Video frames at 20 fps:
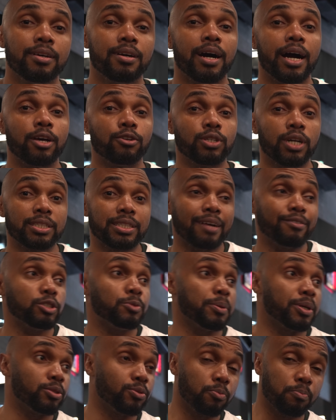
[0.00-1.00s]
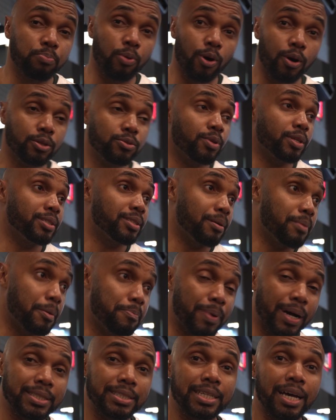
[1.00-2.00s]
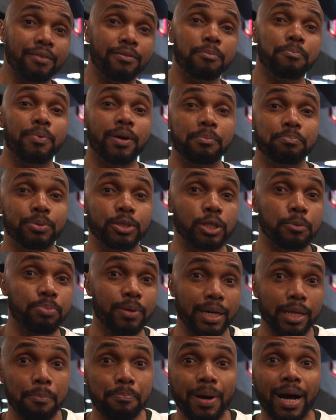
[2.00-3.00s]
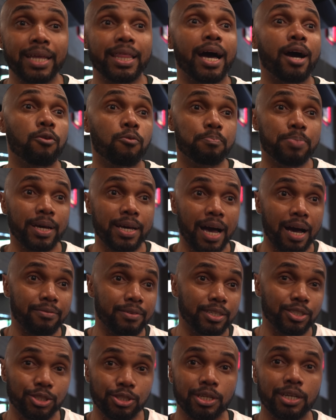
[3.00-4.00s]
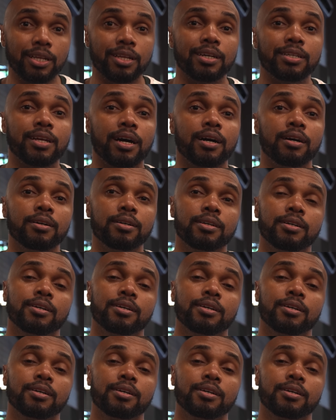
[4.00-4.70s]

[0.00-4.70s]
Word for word: Aí eu já estava esperando um ponto, ele também passava, pedia pro cara parar, eu pegava e a gente ia treinar.